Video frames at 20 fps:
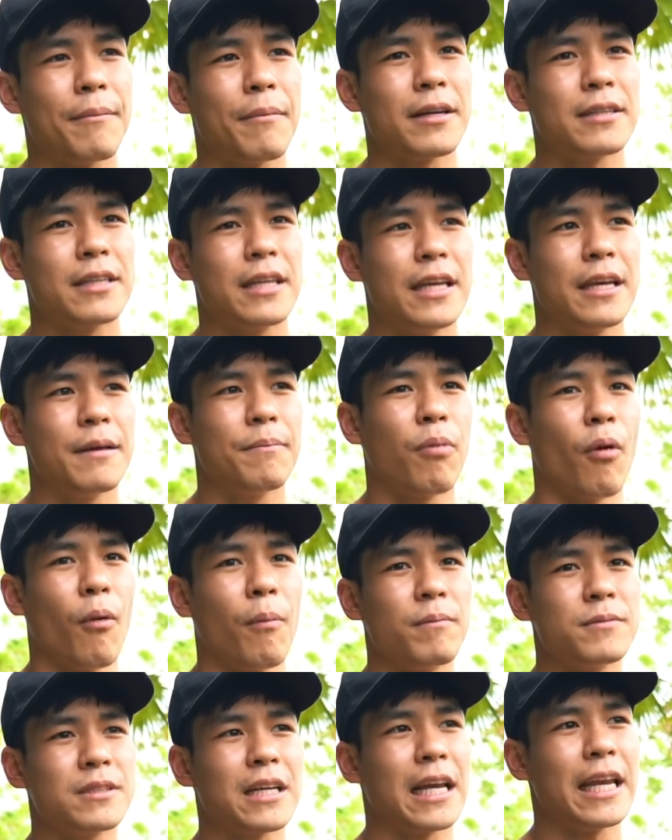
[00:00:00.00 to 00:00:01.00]
ยบางทีผม
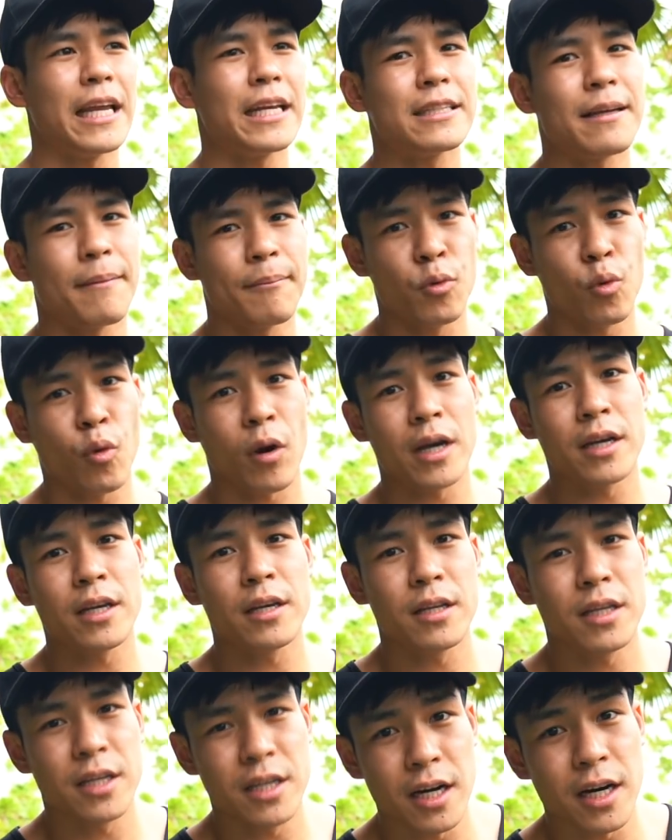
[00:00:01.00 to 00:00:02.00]
จะเล่นจำนวน
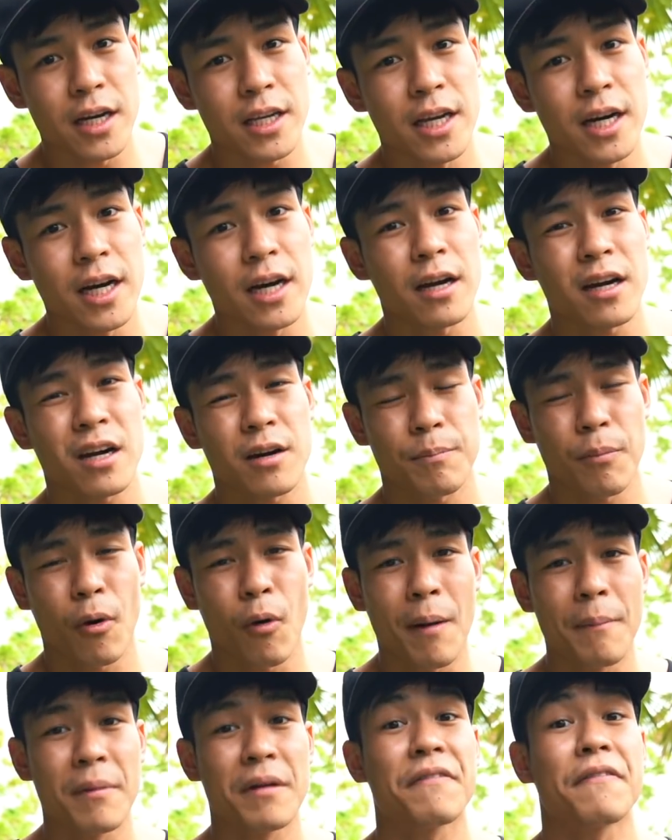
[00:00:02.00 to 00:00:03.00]
เยอะๆ เพ
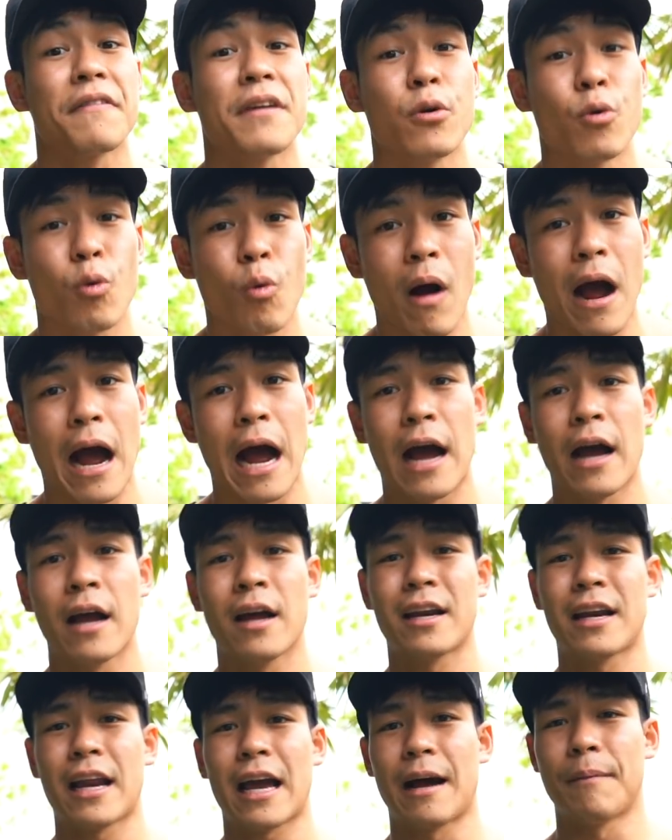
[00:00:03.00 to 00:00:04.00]
ราะว่ามันฟีลกว่า
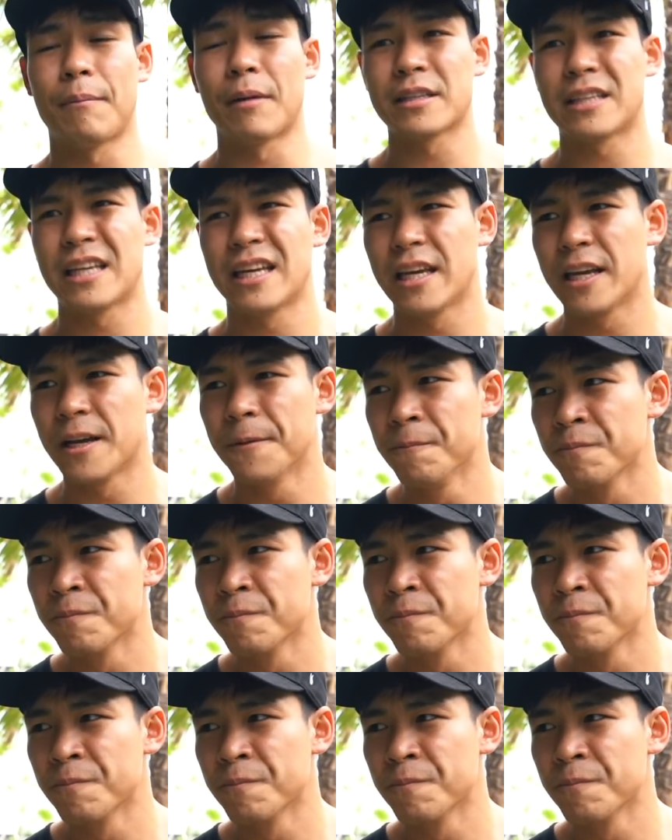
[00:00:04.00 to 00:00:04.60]
นะครับ บางที